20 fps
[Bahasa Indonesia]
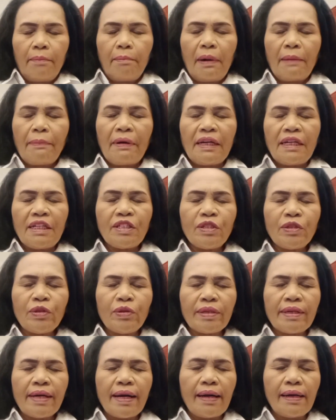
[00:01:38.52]
Bapa di
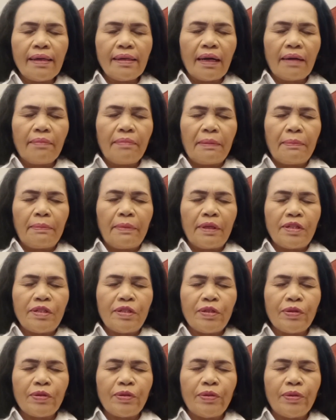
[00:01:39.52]
surga, kami
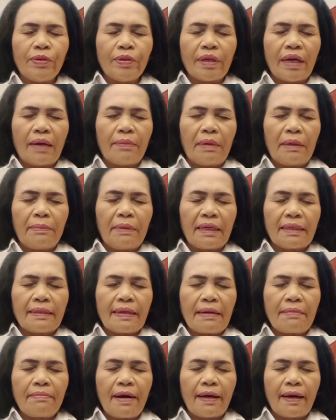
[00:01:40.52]
bersyukur, kami
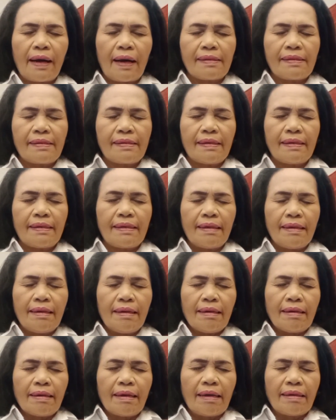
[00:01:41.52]
berterima kasih
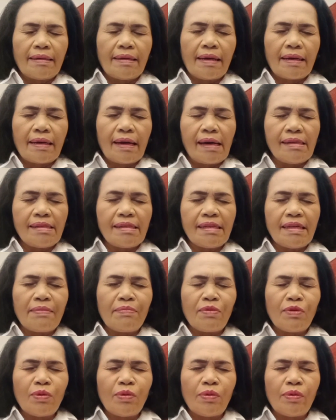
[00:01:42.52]
karena
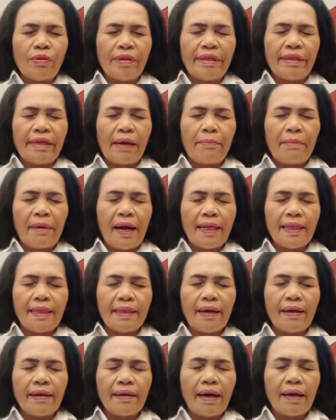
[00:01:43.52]
kasihMu yang
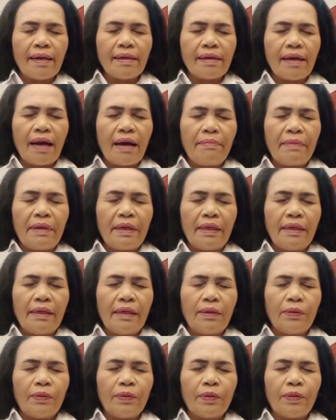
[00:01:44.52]
mengantarkan kami
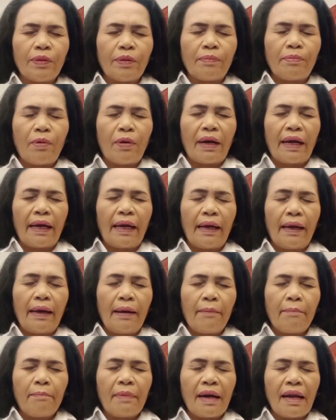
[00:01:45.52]
untuk boleh
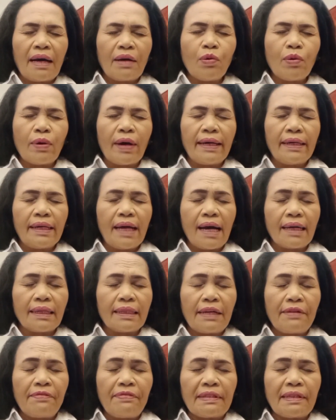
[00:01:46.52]
melakukan
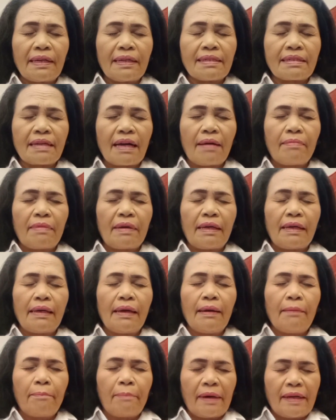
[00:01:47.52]
aktivitas kami
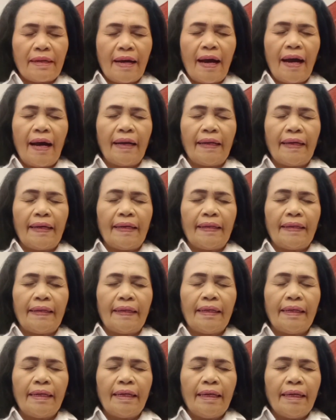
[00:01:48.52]
pada hari
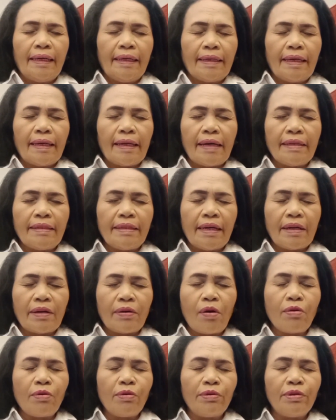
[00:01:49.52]
ini. Kiranya
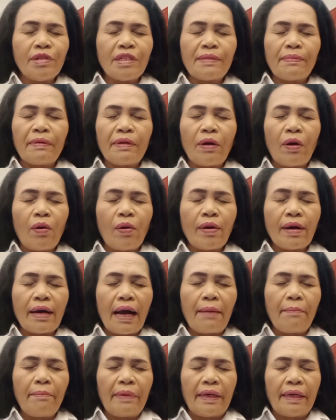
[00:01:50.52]
roh kudus menolong
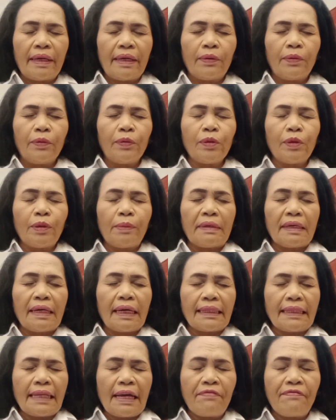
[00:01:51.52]
kami untuk
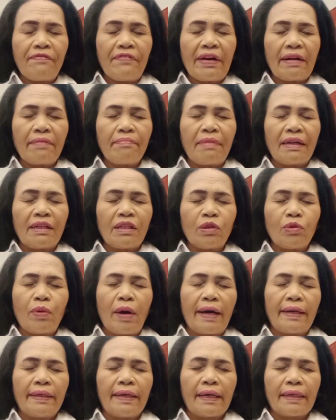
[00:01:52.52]
mengerti firman
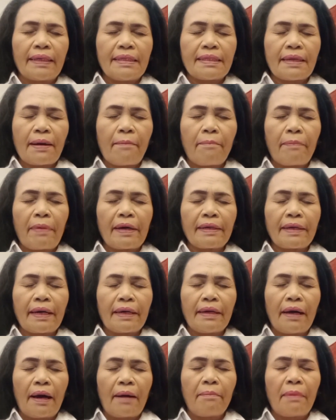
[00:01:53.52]
Tuhan yang
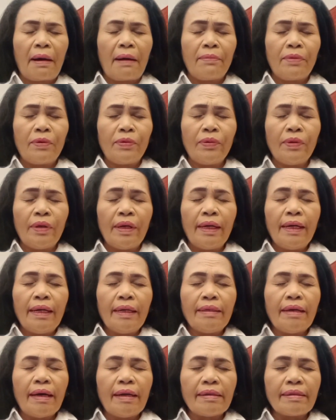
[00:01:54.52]
disampaikan hambamu
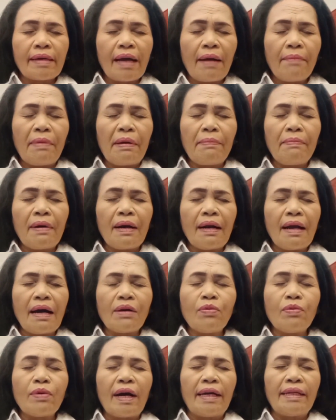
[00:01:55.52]
dan kami
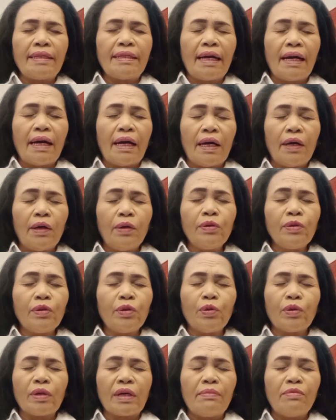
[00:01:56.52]
melakukannya
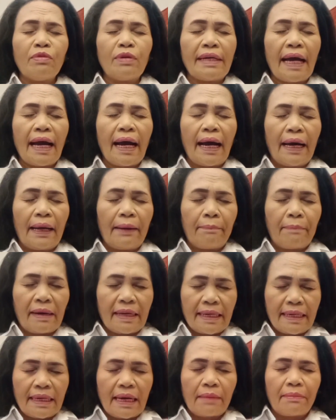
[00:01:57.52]
untuk kemuliaan
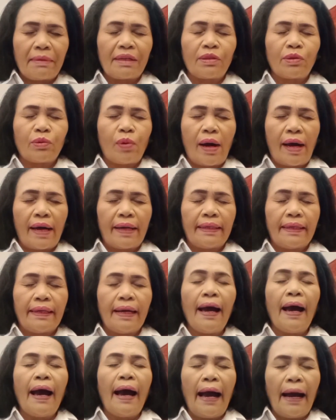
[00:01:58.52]
bagi nama Tuhan.
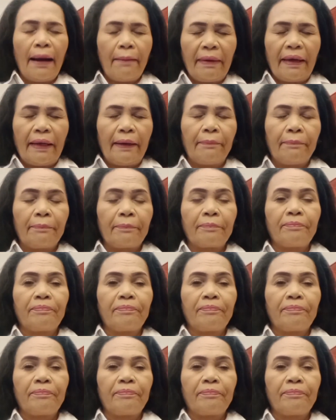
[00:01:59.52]
Amin.